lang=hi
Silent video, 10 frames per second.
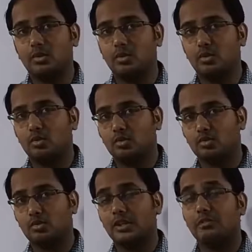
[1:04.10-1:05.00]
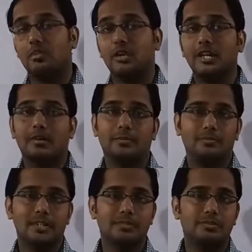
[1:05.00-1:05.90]
ओ टू सोडियम बोरेट
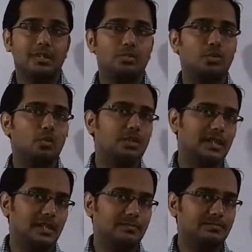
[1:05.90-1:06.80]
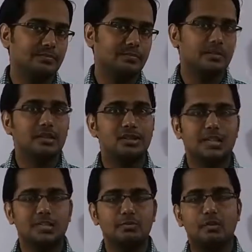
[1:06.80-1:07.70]
प्लस बी टू ओ थ्री
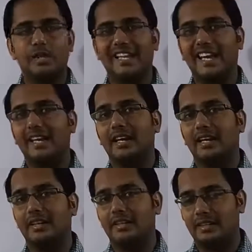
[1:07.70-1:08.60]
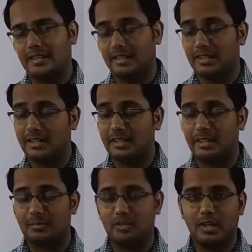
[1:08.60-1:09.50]
दैट इज़ बोरिक एनहाइड्रेट ठीक है ये
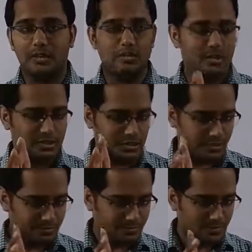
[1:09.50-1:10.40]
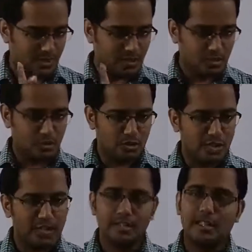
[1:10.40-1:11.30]
आपको याद होना चाहिए जो क्या
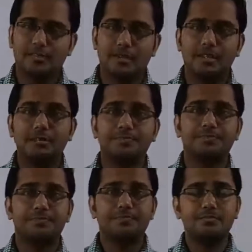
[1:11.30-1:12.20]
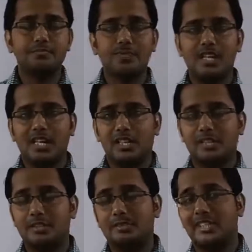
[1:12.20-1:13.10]
करता है आपका
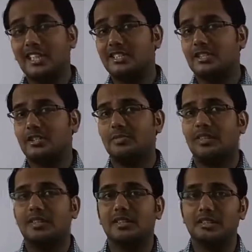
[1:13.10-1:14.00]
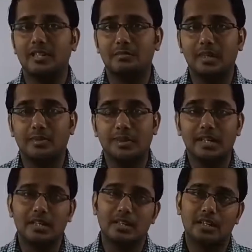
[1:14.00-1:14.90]
किसी भी ट्रांजिशन मेटल के साथ में आपके
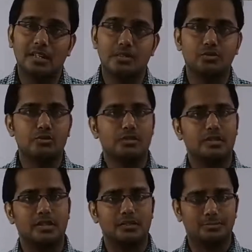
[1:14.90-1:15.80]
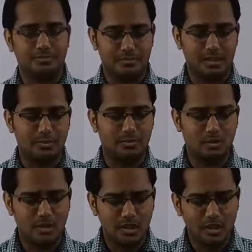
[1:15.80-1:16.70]
कलर शो करता है
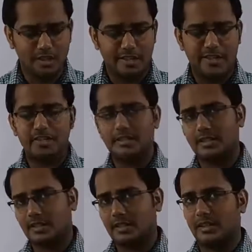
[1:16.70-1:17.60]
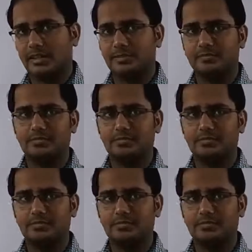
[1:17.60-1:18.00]
मतलब टेस्ट की तरह है